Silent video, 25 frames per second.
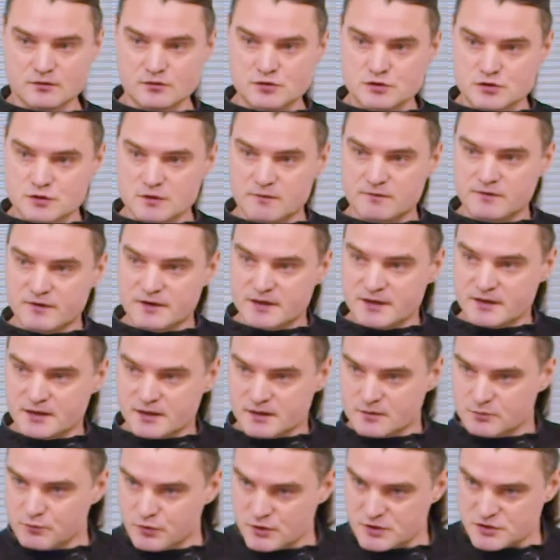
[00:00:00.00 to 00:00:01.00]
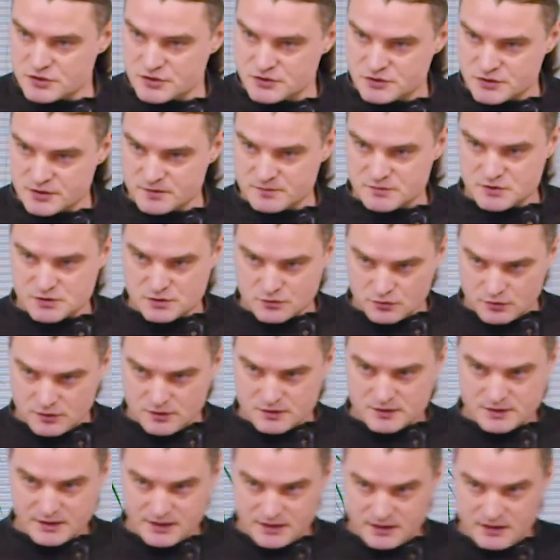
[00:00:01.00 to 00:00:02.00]
того, чтобы выиграть больше, чем
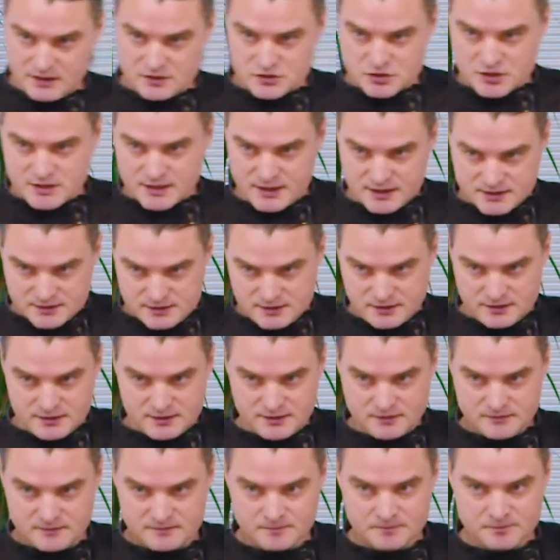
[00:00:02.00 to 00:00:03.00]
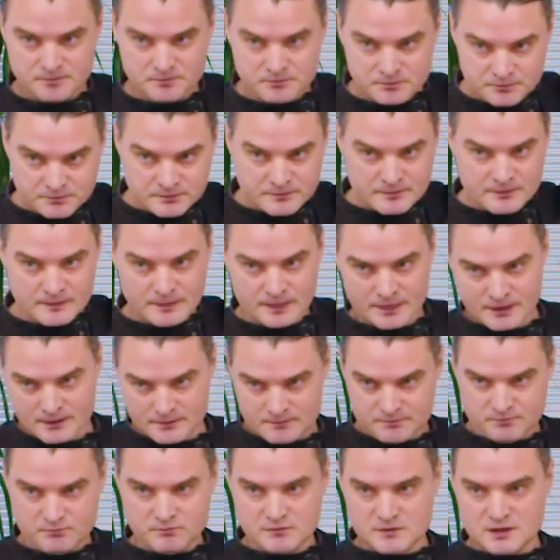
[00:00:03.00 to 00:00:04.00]
100, такие же, как ты,
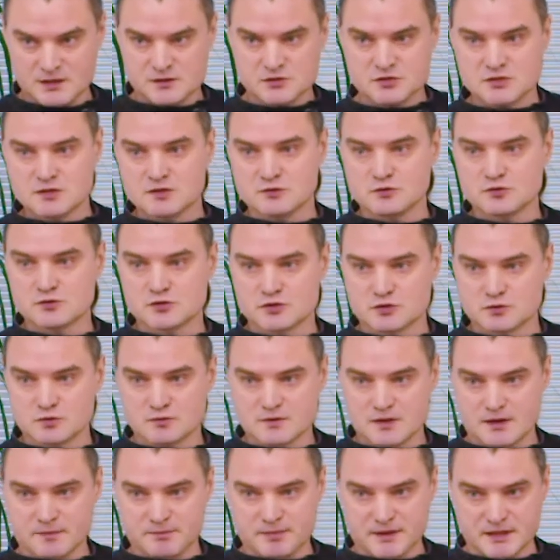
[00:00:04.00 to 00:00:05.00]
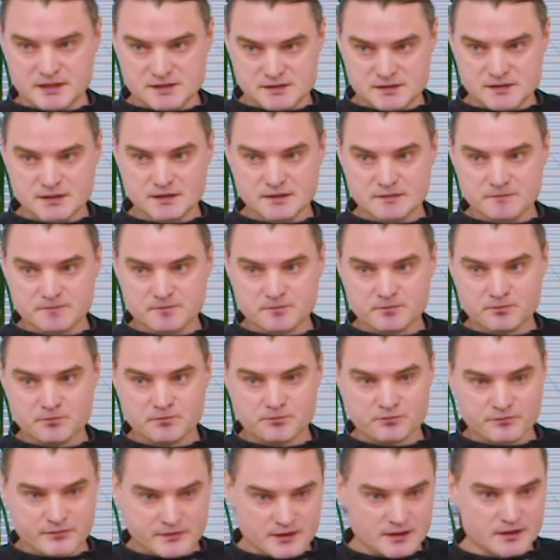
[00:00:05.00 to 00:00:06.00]
должны тоже туда прийти
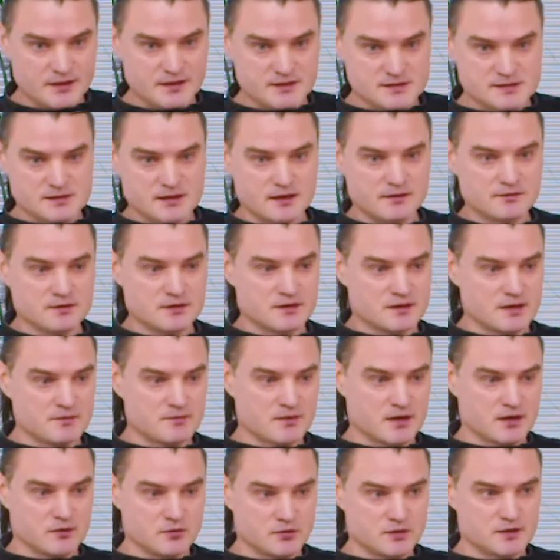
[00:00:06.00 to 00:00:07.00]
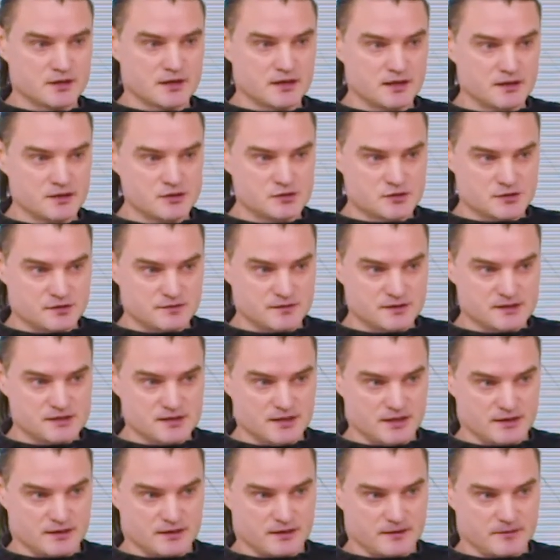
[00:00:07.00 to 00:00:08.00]
и оставить там какое-то количество
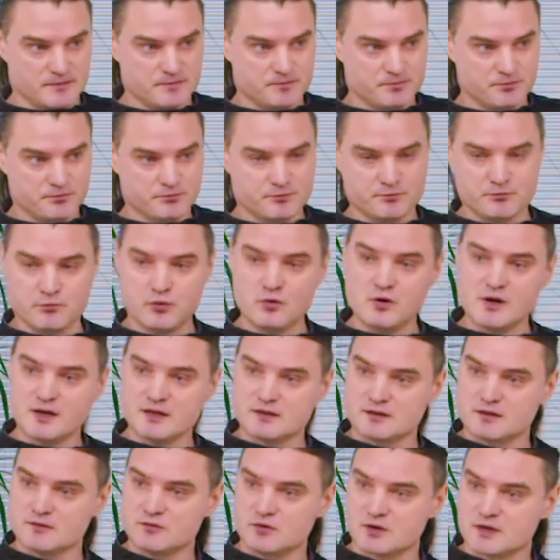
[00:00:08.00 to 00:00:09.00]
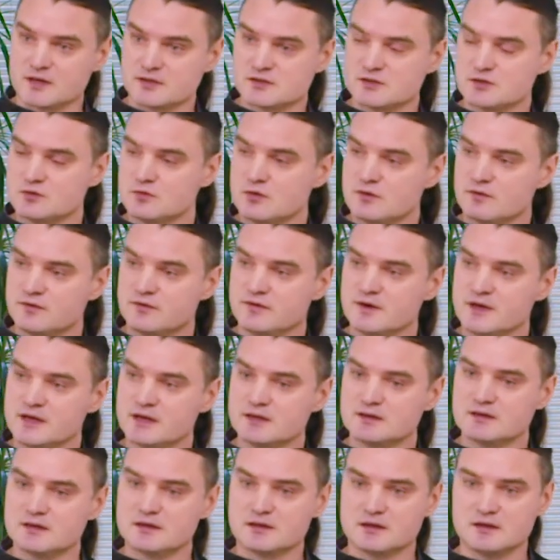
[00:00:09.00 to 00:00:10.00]
денег. Более того, казино
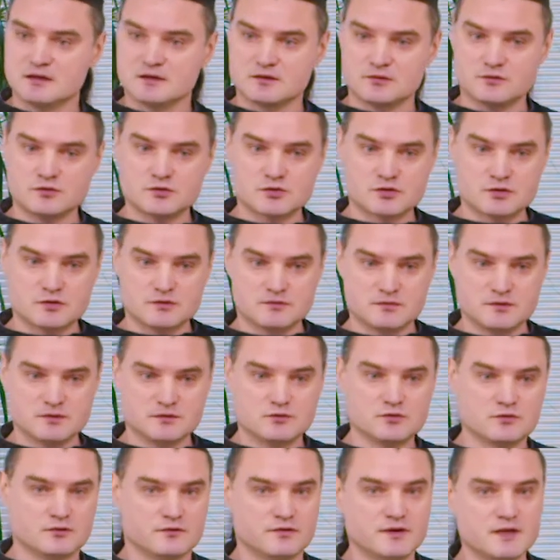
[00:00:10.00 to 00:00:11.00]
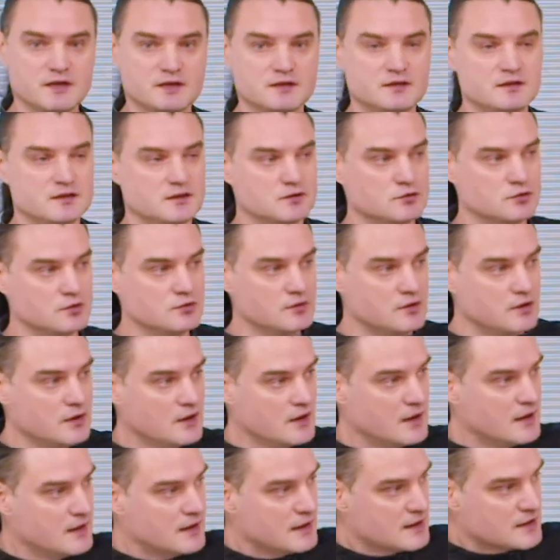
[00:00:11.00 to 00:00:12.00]
выгодно для того, чтобы, ну, выгодно то,
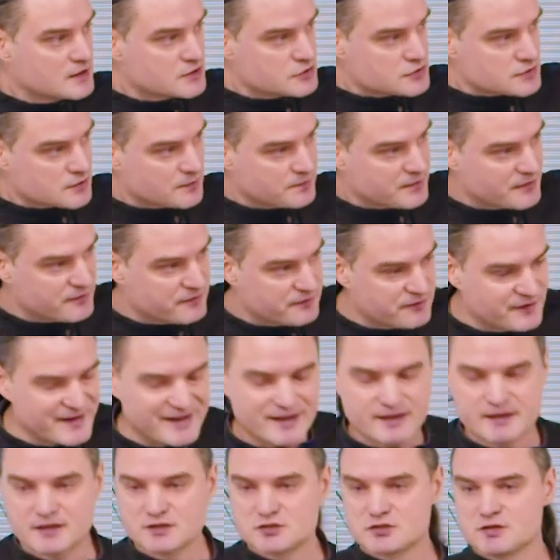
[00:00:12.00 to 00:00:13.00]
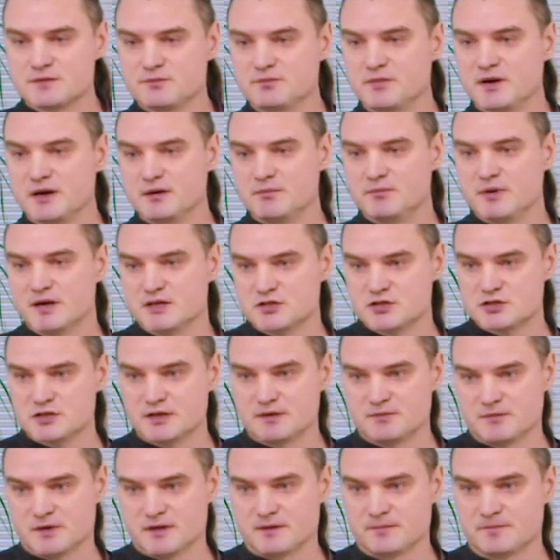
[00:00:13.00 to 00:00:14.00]
чтобы выигрыши были
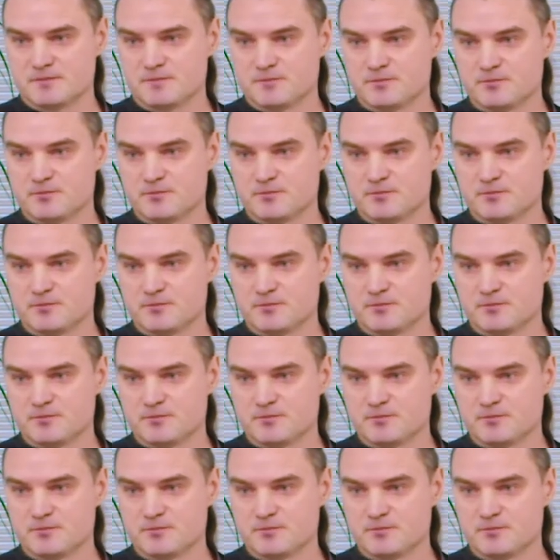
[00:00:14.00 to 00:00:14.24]
большими